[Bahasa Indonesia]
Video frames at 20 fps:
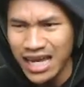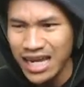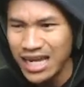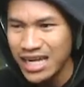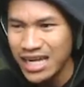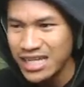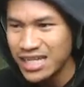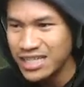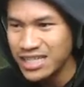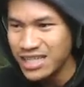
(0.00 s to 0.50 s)

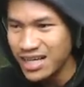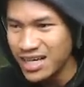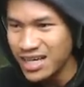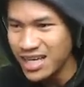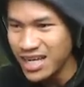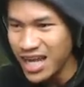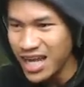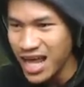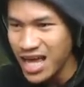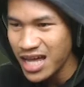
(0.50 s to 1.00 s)

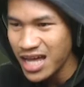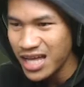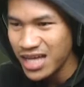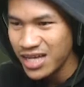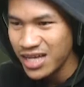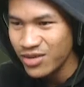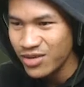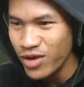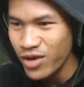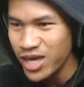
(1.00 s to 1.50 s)
Datengin lah.
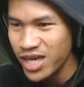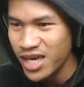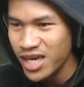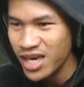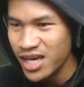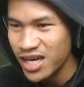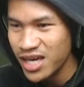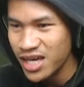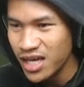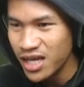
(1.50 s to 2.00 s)
Wih,
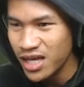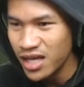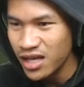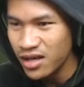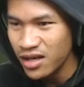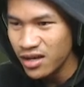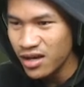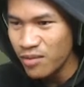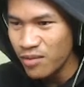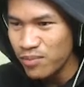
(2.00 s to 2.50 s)

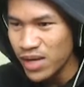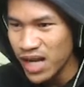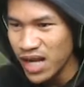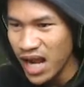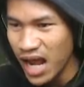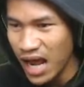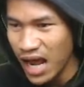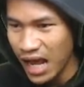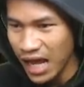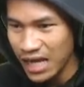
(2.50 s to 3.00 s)
nggak
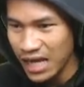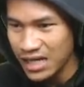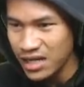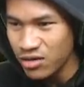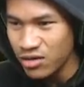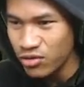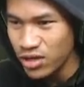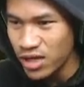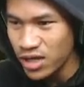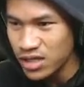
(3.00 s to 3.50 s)
berani
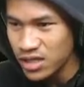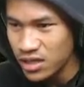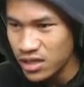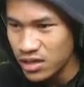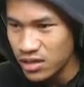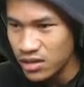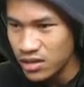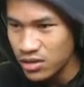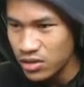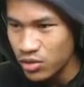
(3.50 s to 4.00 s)
lu ya di,
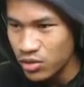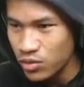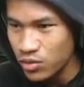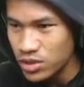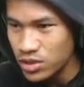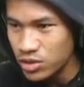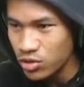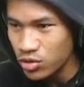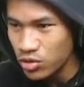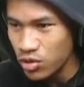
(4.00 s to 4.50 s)
di luar
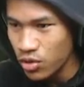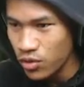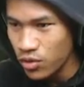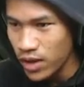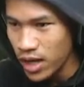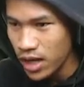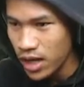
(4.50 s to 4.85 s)
situ doang.